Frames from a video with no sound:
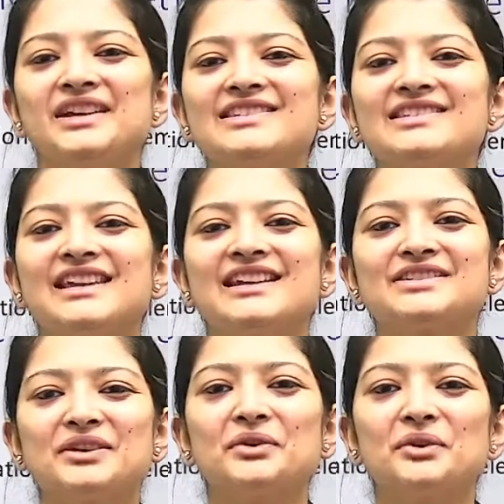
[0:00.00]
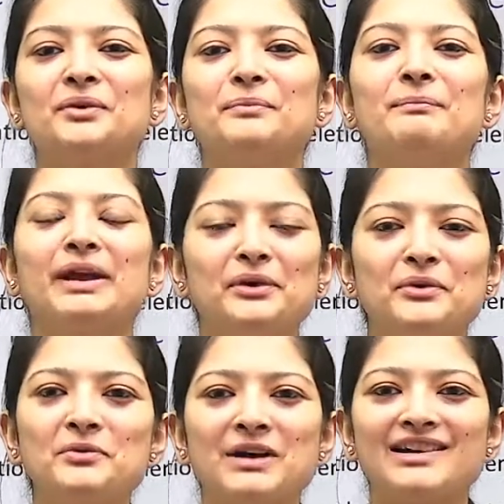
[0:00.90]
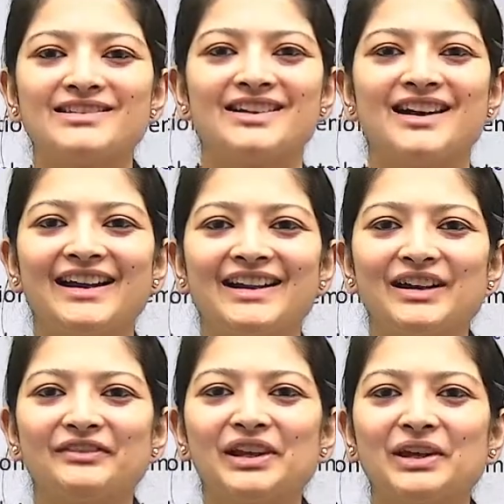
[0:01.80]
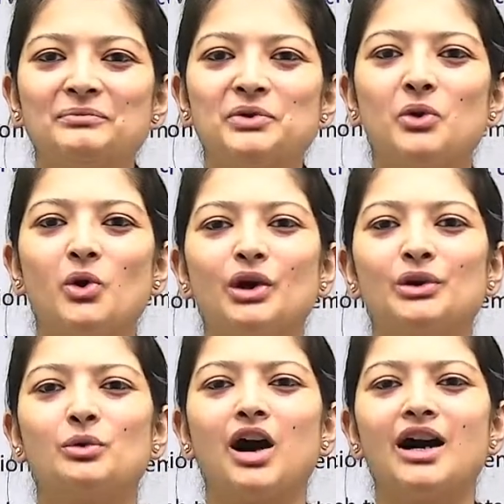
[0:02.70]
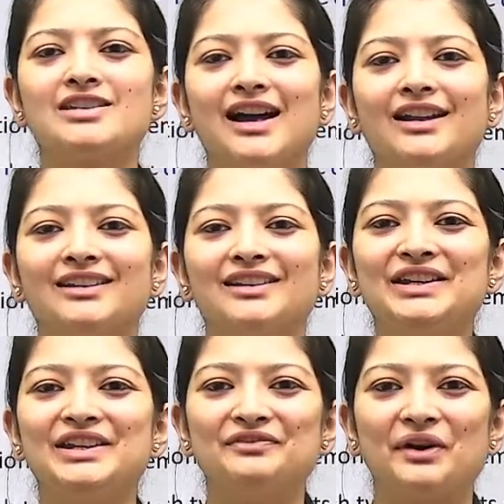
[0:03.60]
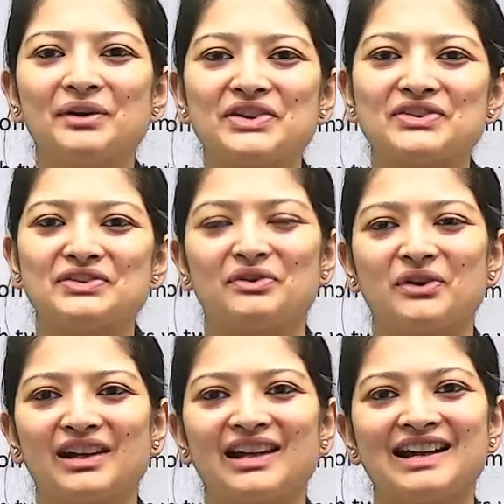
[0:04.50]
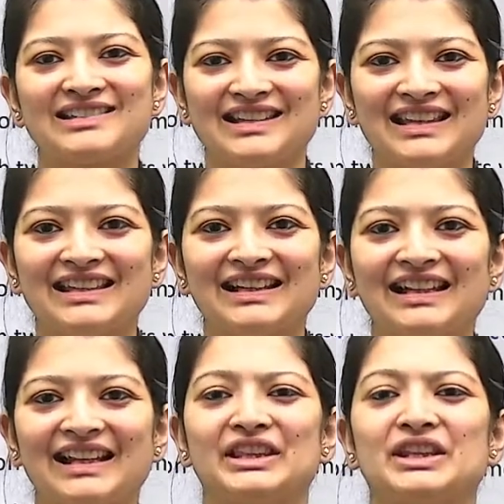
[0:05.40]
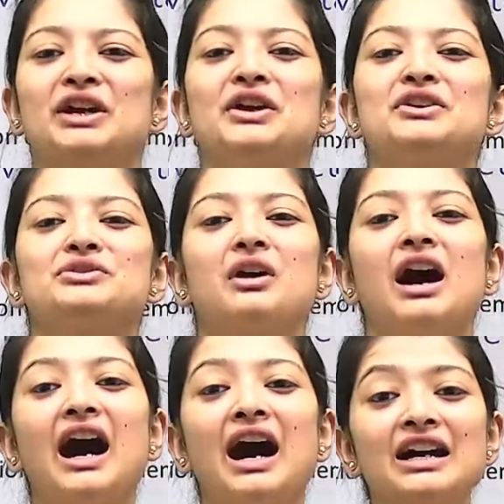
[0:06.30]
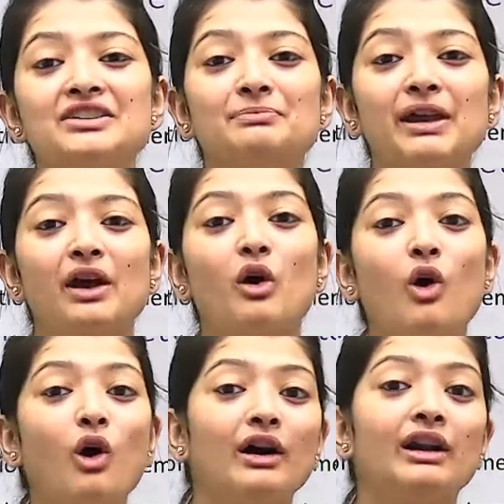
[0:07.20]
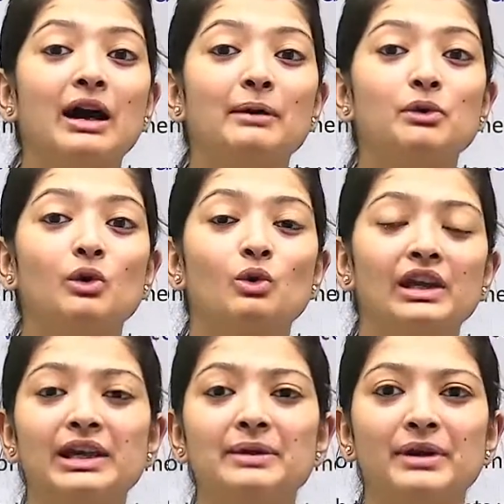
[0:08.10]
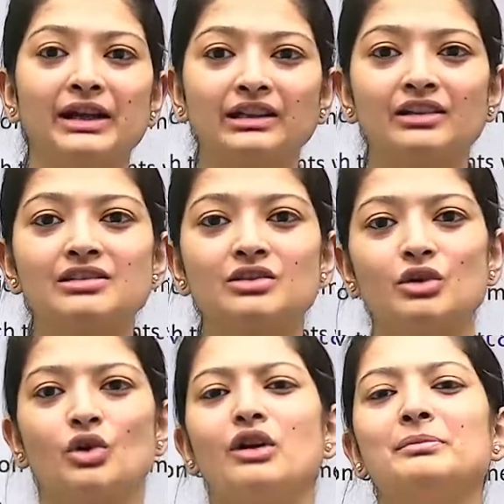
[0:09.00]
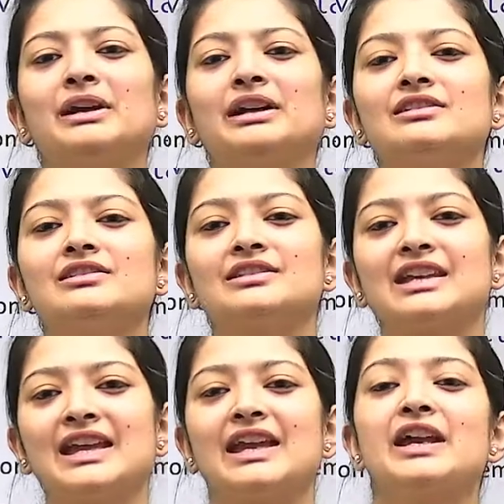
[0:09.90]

फ्रेंड्स कैसे हो मैं हूं उपासना एंड आई वेलकम यू ऑल टू आर चैनल नीट फाउंडेशन फॉर क्लास नाइन्थ एंड टेंथ सो आज मैं और आप लोगों के लिए मेटल्स और नॉन मेटल्स के